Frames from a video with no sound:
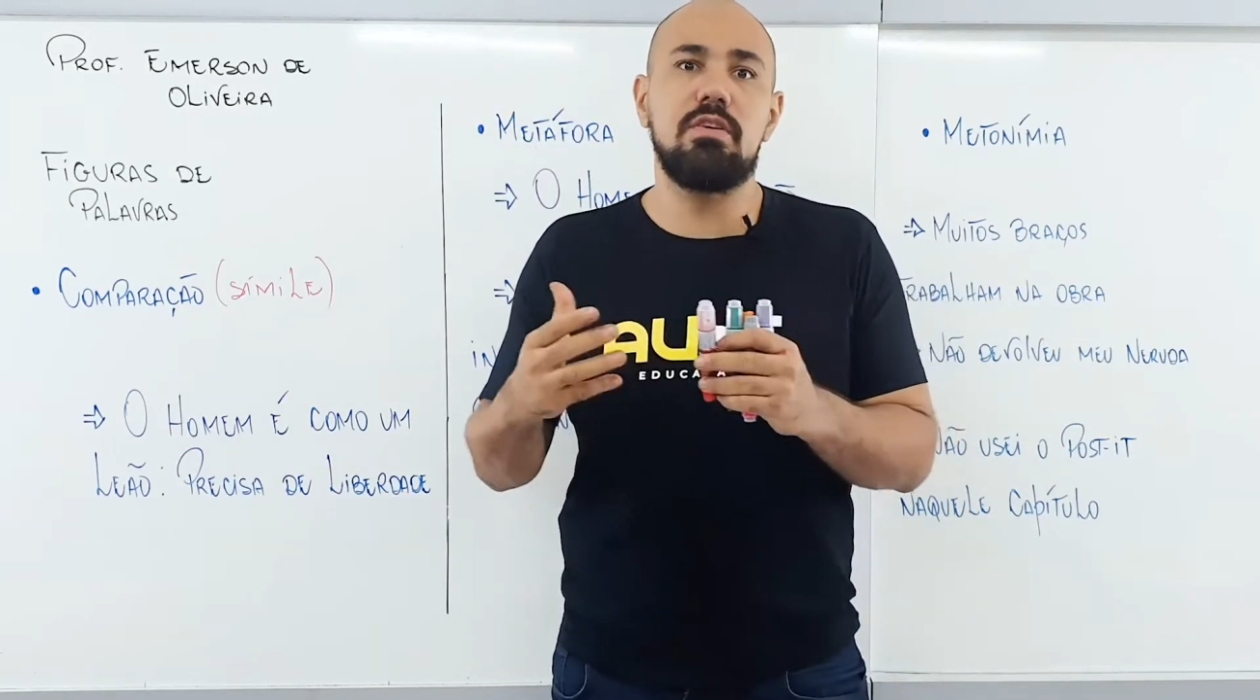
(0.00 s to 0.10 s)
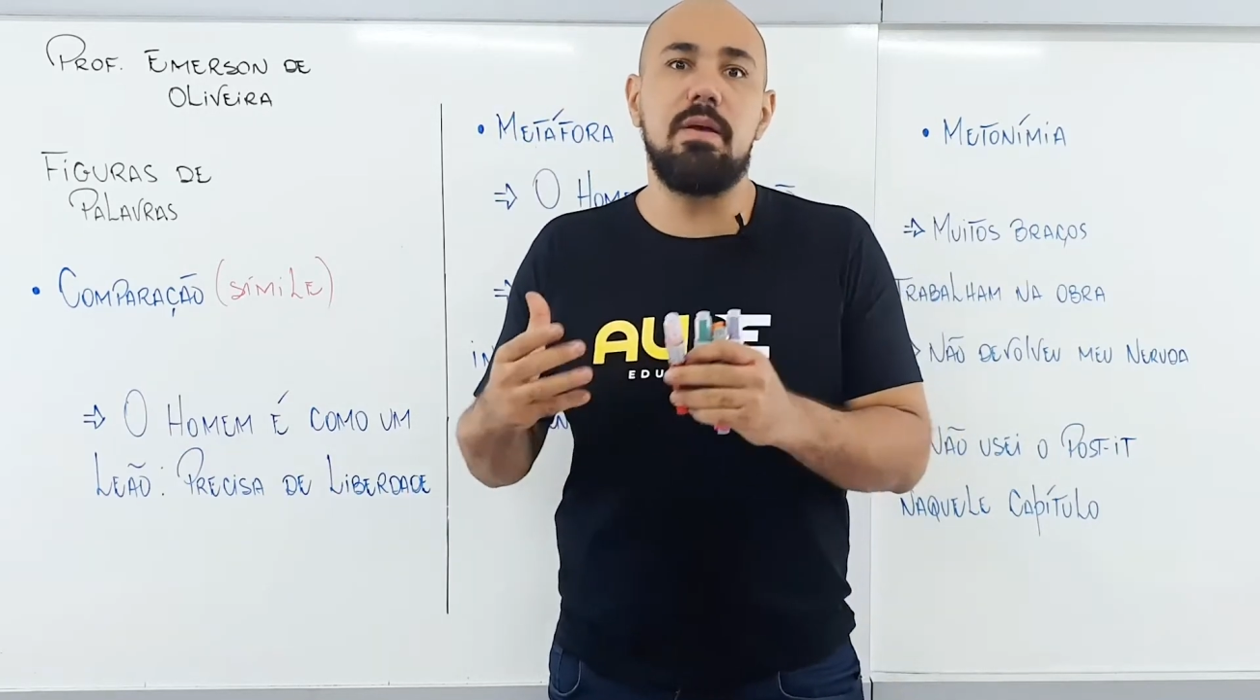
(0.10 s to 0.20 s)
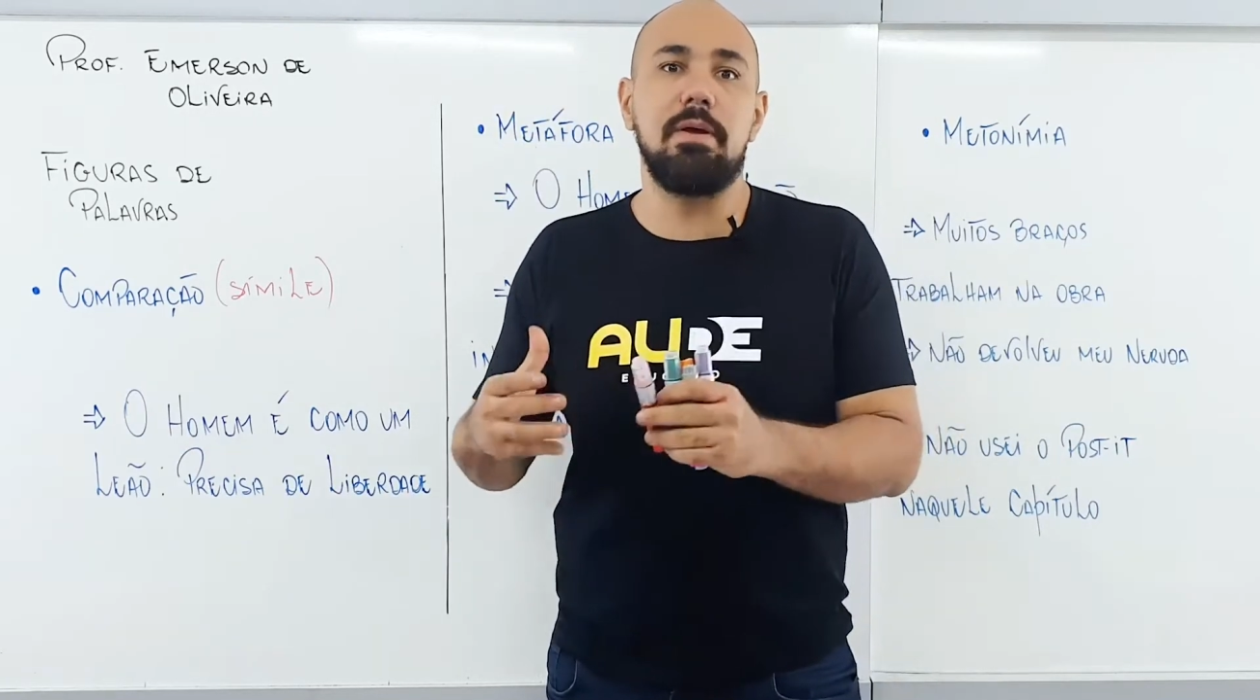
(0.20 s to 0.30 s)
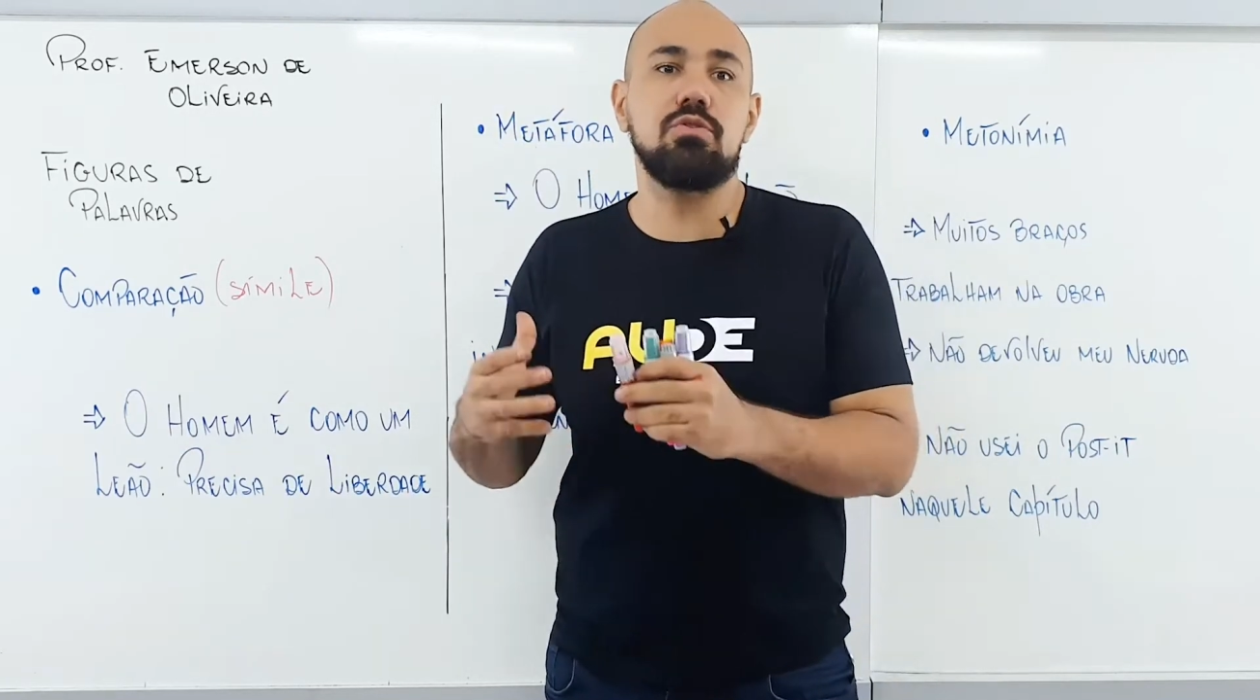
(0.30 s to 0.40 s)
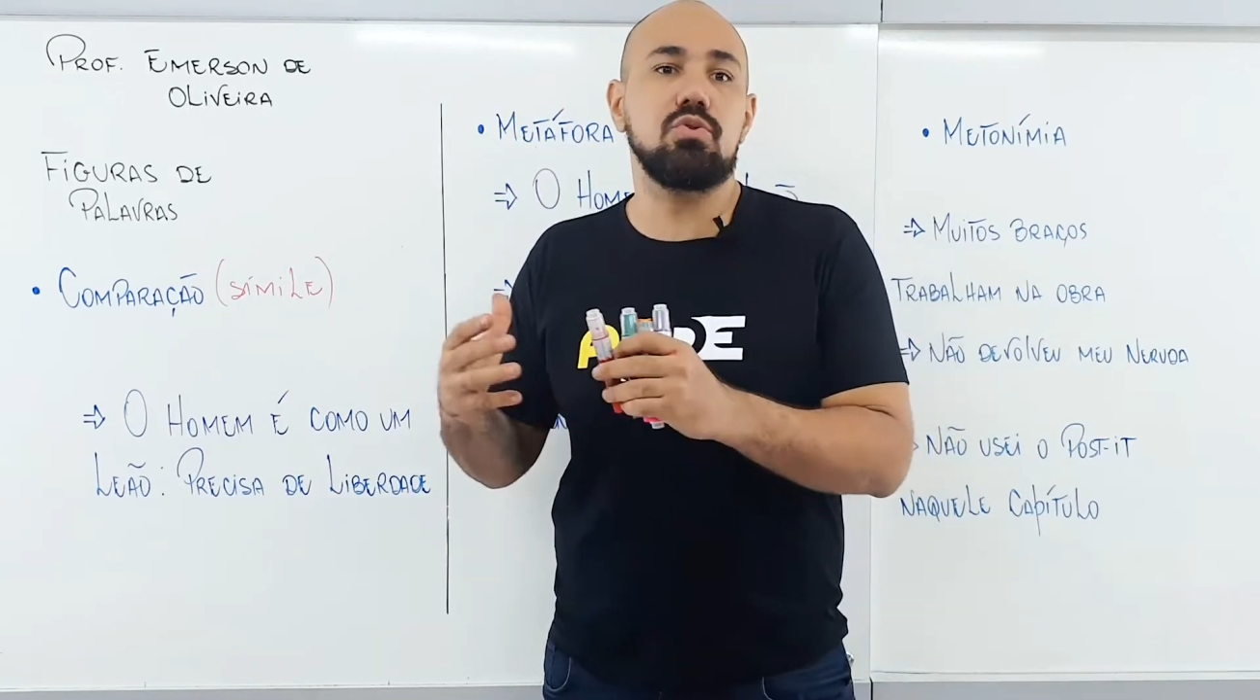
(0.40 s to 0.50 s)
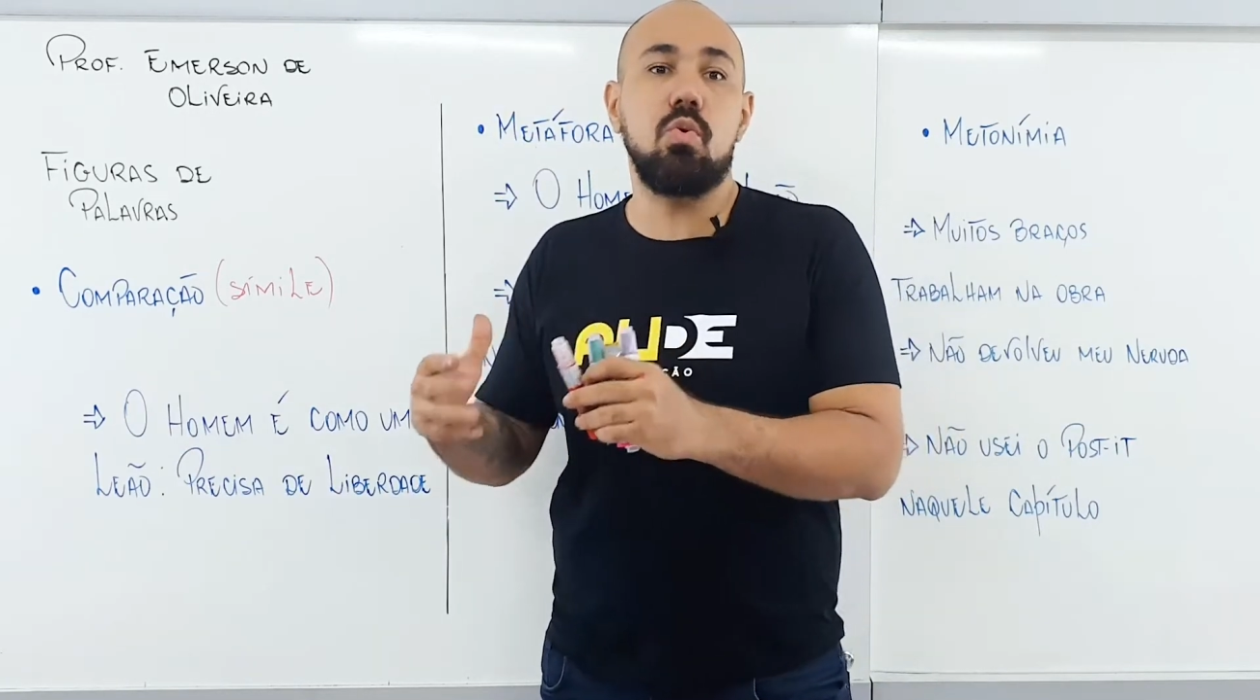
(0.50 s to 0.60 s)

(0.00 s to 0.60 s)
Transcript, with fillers: os elementos